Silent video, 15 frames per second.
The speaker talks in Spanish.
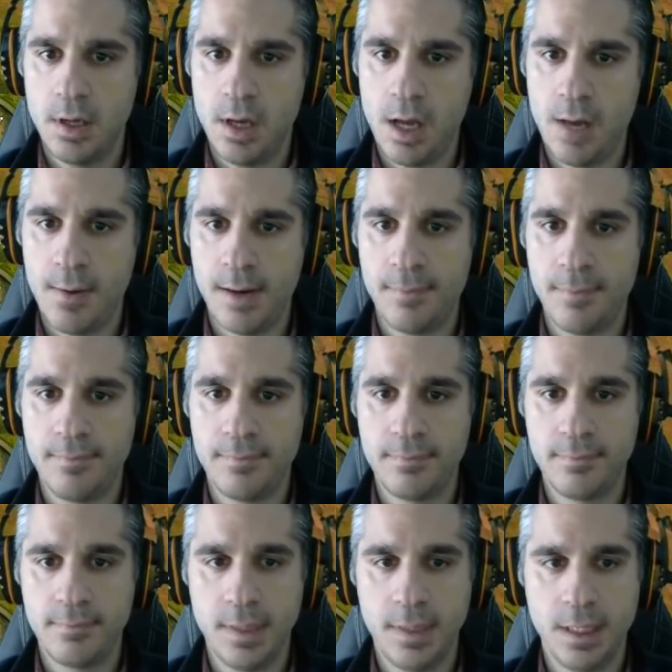Ahí va.
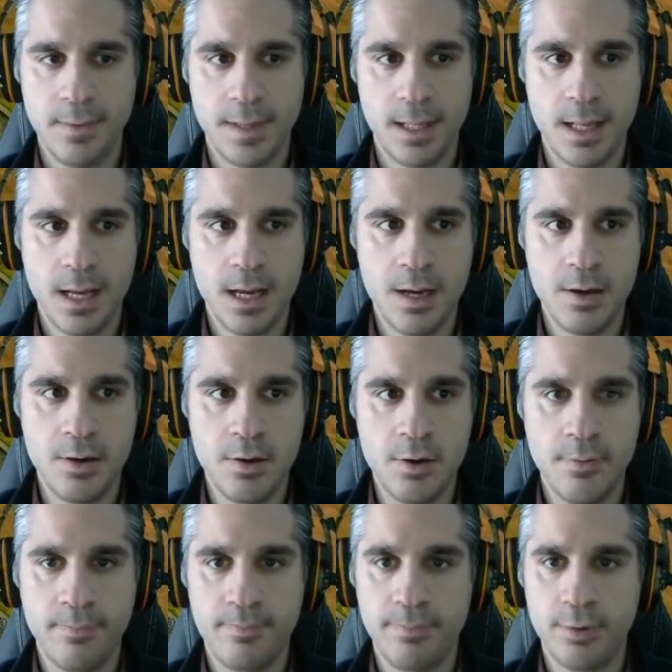Te te he
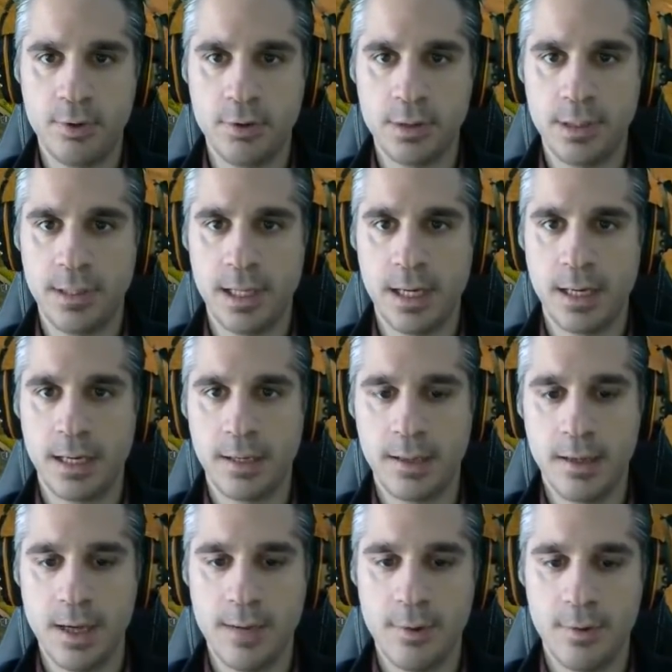matado. Polla vinagre.
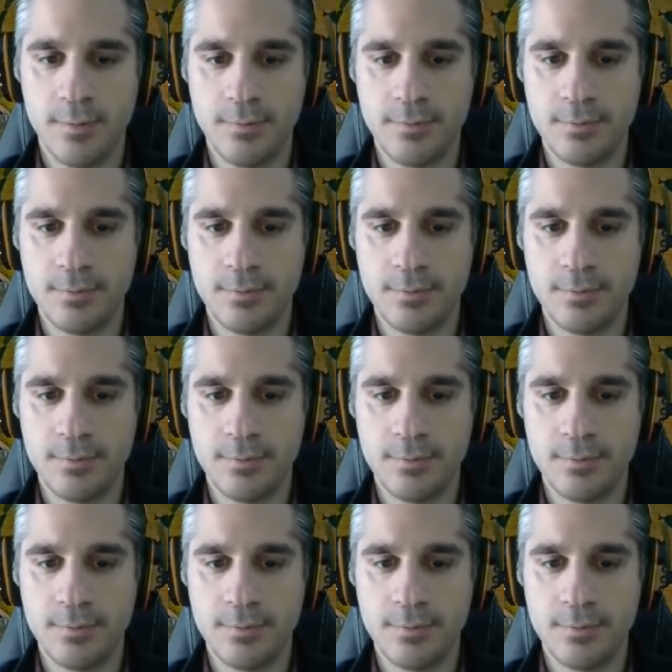Vamos.